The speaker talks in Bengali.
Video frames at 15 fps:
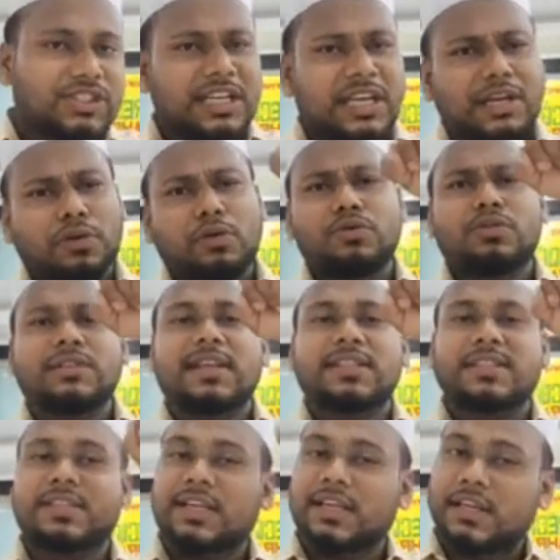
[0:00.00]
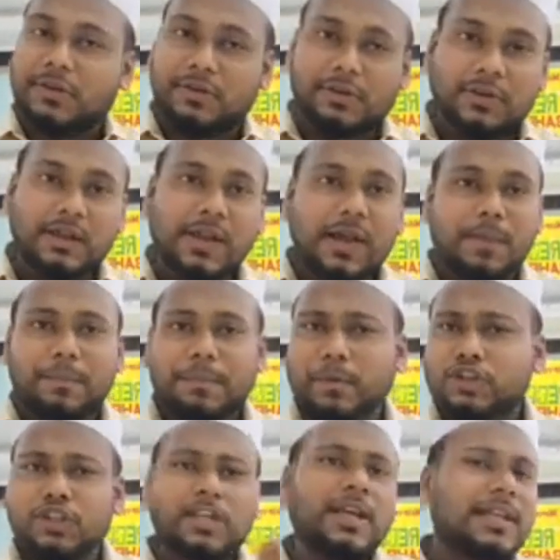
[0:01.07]
যে কোনো দেশ থেকে হোক
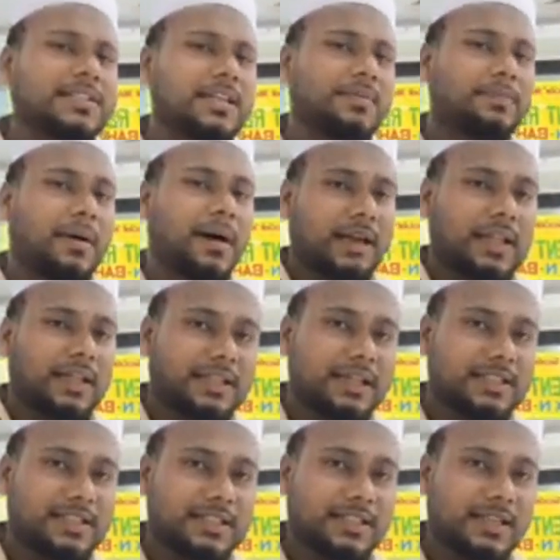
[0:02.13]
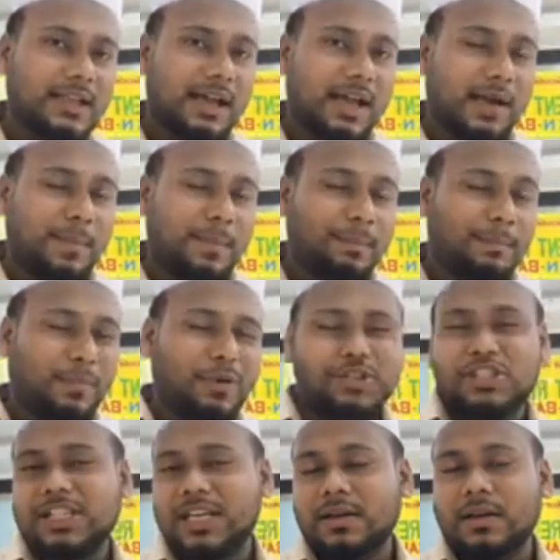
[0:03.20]
বসে আছেন বাংলাদেশ
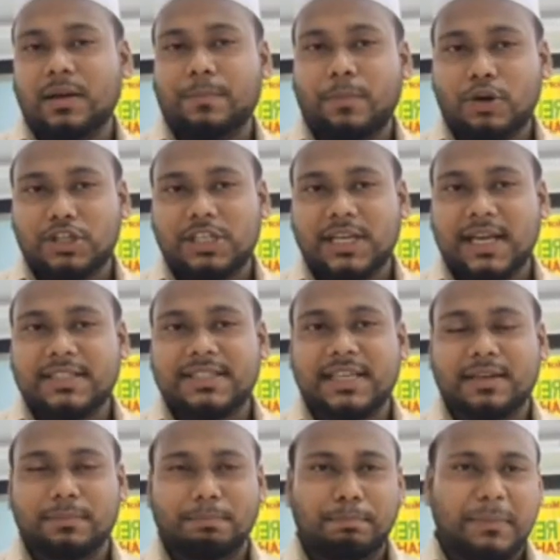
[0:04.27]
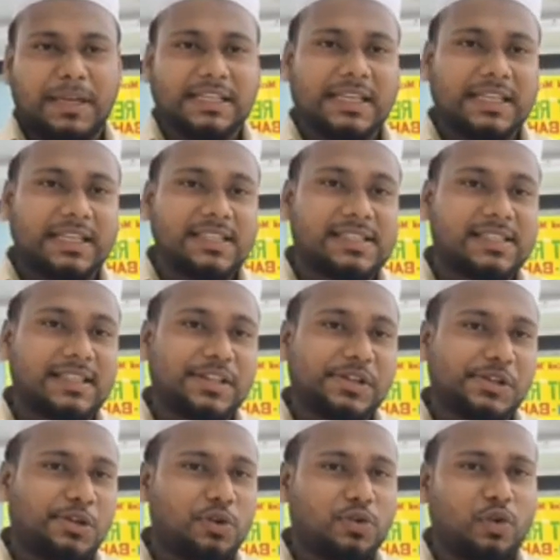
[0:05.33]
বসে বসে আছেন মিডিল ইস্ট
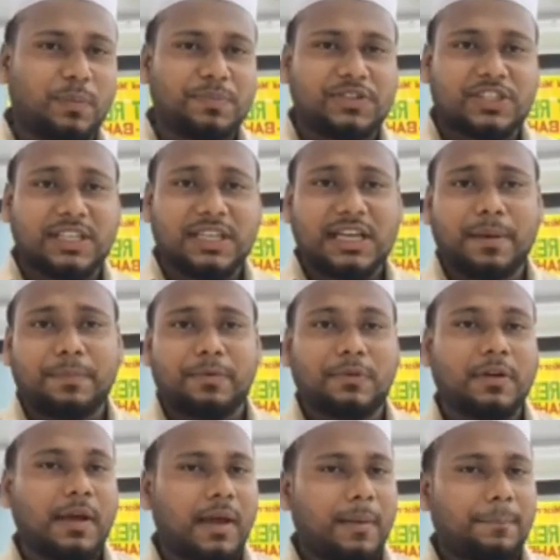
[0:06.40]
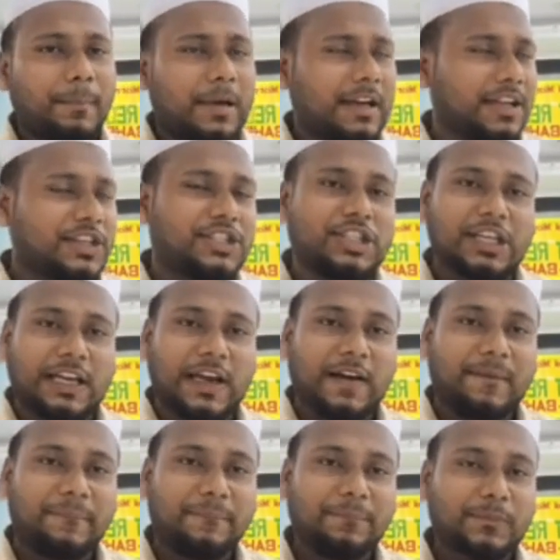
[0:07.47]
ইউরোপ সিঙ্গাপুর মালয়েশিয়া
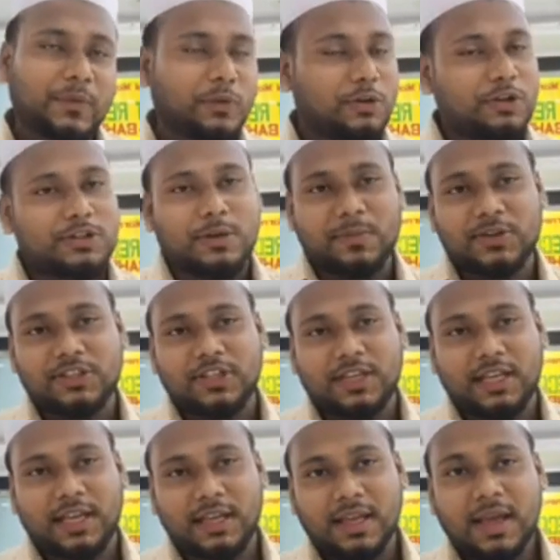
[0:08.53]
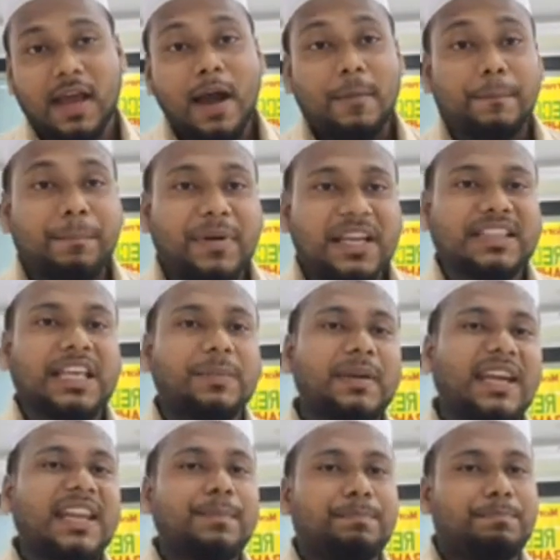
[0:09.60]
কোনো সমস্যা নাই
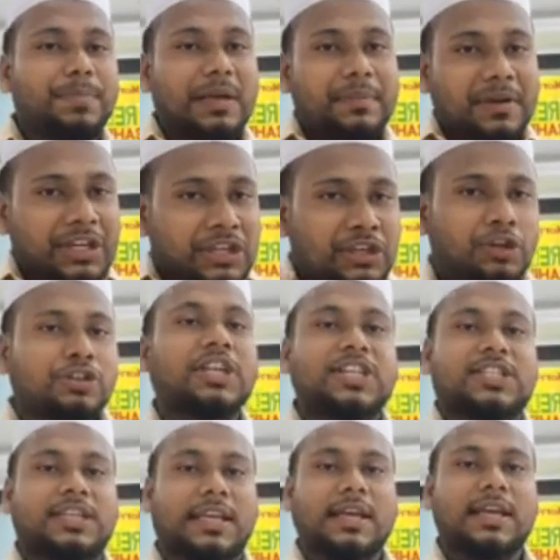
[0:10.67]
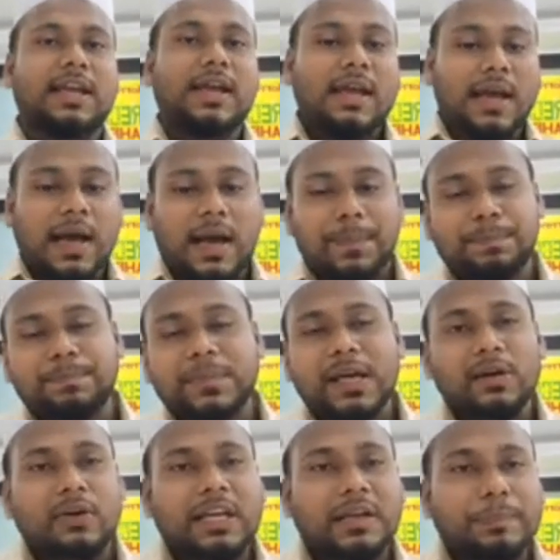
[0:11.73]
পৃথিবীর বিভিন্ন দেশে
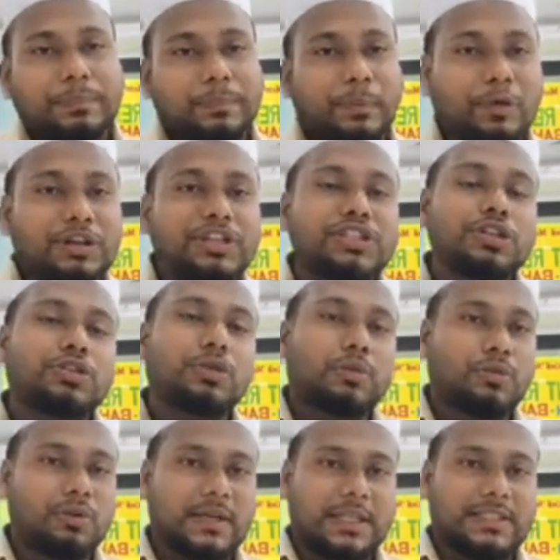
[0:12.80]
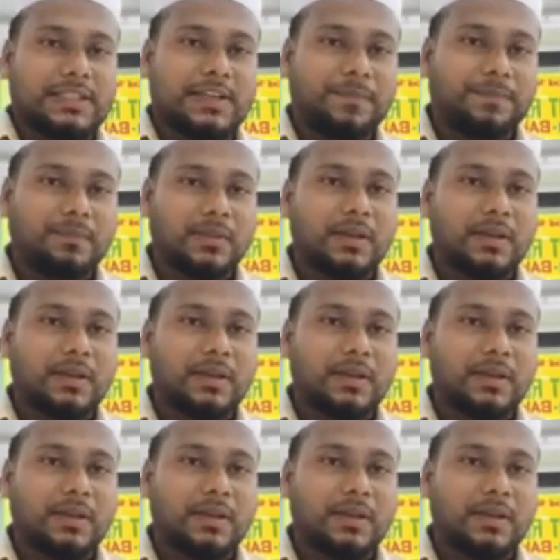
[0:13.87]
আপনার অনেক পরিচিত লোক আছে